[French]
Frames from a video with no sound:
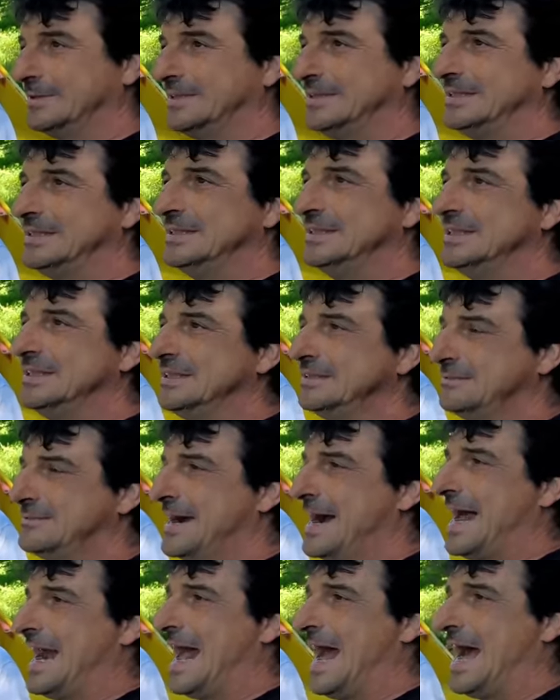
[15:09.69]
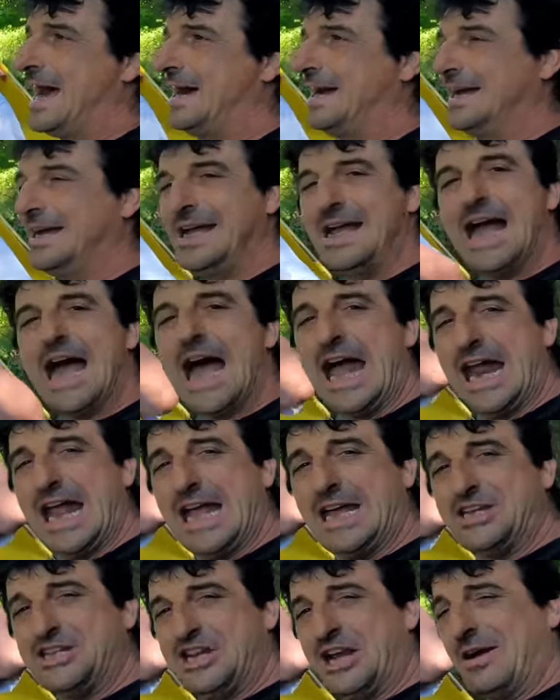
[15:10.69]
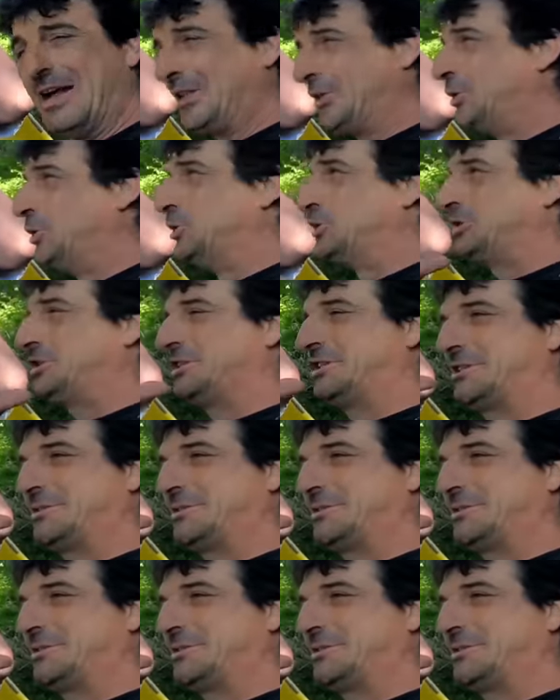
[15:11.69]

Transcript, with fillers: Voilà. Voilà. Allez, ciao à tous.